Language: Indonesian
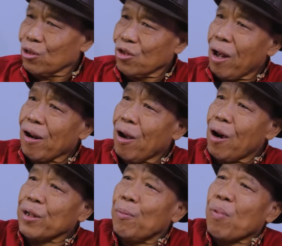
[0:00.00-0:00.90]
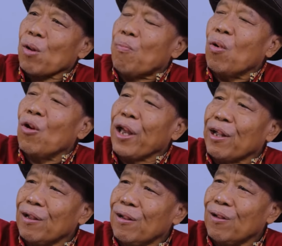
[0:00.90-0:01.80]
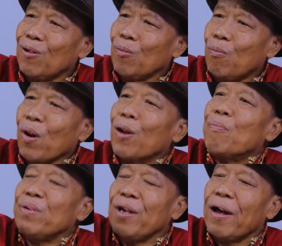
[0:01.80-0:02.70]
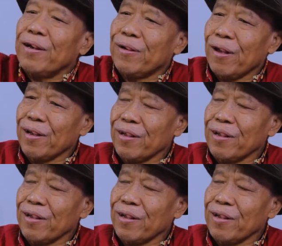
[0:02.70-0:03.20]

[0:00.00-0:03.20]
secara hiperbolik berlebihan dari